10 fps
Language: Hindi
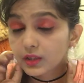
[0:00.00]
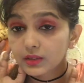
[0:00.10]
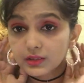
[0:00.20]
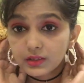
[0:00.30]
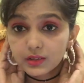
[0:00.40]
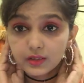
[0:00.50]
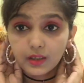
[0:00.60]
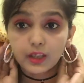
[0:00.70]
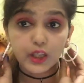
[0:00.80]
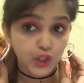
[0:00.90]
इट्स
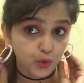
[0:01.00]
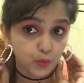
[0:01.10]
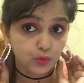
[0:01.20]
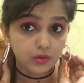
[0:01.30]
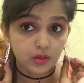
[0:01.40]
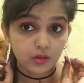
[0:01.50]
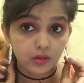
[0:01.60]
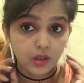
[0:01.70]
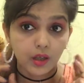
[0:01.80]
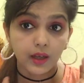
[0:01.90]
रियली क्यूट
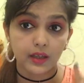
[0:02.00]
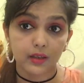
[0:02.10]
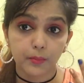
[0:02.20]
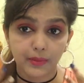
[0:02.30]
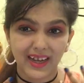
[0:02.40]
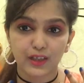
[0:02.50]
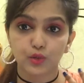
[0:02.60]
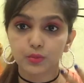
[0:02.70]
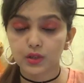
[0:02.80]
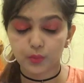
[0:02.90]
द प्राइस
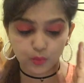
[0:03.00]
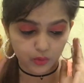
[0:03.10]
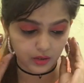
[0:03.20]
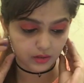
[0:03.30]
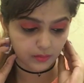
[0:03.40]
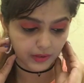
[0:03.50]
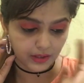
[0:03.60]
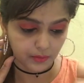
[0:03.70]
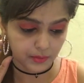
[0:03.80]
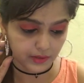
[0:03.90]
ऑफ दिस प्रोडक्ट मैंने
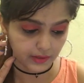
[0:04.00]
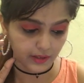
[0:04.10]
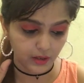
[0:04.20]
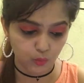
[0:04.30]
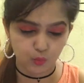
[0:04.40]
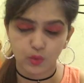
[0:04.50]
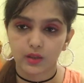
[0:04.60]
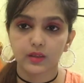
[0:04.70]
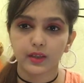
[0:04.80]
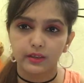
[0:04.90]
अभी बताया
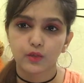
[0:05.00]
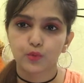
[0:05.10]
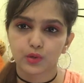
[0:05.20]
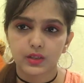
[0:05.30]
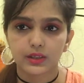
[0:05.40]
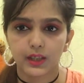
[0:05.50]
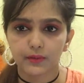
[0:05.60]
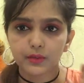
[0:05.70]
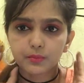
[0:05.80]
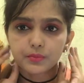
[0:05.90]
वन हंड्रेड फोर्टी
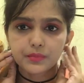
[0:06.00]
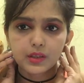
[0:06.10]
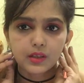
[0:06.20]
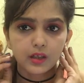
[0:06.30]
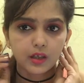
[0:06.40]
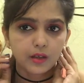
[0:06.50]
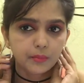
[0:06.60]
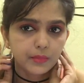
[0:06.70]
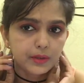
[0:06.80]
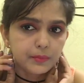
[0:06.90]
सेवन
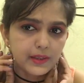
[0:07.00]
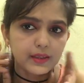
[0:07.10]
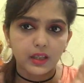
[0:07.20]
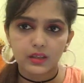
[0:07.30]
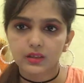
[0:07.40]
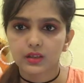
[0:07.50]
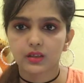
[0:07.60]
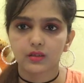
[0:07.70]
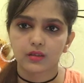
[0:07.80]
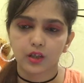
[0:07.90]
बट मेरे ख्याल से
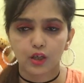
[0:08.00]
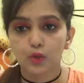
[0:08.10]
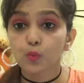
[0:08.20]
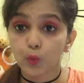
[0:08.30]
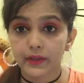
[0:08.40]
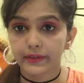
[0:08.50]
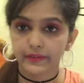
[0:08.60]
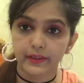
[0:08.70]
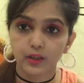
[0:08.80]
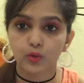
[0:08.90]
अराउंड वन
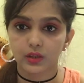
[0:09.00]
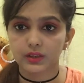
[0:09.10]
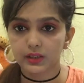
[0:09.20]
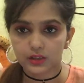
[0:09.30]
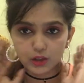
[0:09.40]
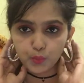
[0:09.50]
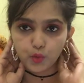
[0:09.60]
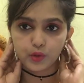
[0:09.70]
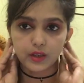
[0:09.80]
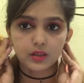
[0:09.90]
हंड्रेड होना चाहिए था इस
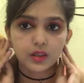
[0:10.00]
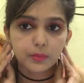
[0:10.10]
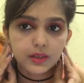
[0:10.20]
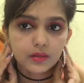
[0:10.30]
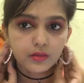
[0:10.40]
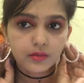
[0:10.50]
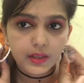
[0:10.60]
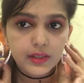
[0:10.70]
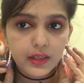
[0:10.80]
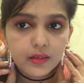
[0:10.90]
प्रोडक्ट का बट
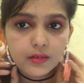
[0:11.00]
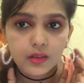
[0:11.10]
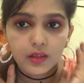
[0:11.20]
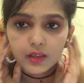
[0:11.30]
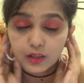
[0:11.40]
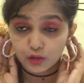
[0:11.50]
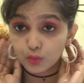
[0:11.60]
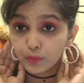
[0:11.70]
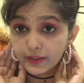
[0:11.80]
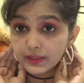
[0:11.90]
ठीक है इट्स
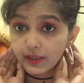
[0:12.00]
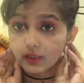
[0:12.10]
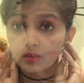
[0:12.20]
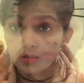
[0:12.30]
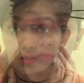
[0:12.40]
लुक वेरी नाइस